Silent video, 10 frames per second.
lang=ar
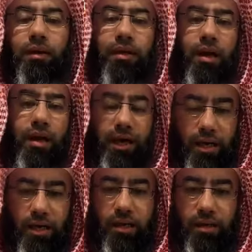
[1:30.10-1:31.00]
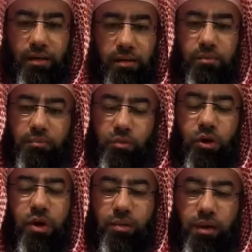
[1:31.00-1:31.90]
إذا الله أحيانا
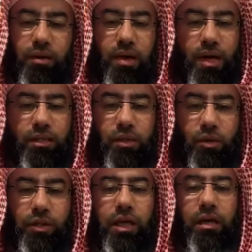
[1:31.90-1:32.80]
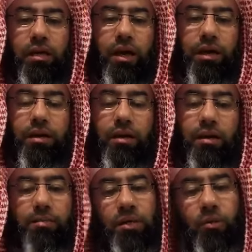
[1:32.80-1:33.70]
بكرة بإذن الله عز وجل راح
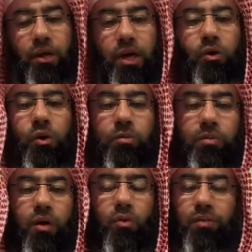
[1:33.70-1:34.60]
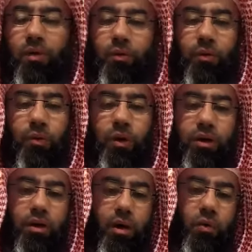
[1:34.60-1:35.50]
نبدأ وياكم أول موضوع
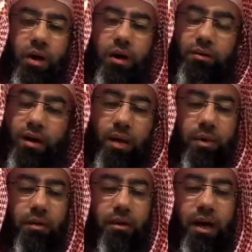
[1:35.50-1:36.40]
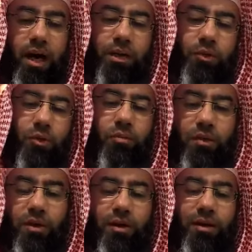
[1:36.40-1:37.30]
أول اقتراح من
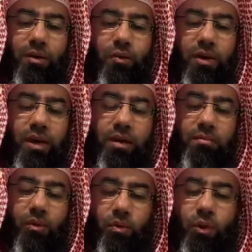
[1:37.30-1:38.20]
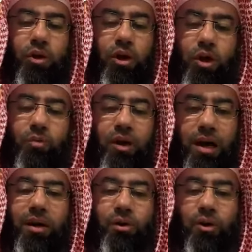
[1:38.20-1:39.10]
اقتراحاتكم ولنا موضوع كل يوم
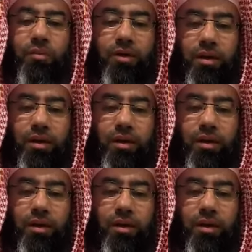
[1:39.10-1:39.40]
ولقاء كل يوم بإذن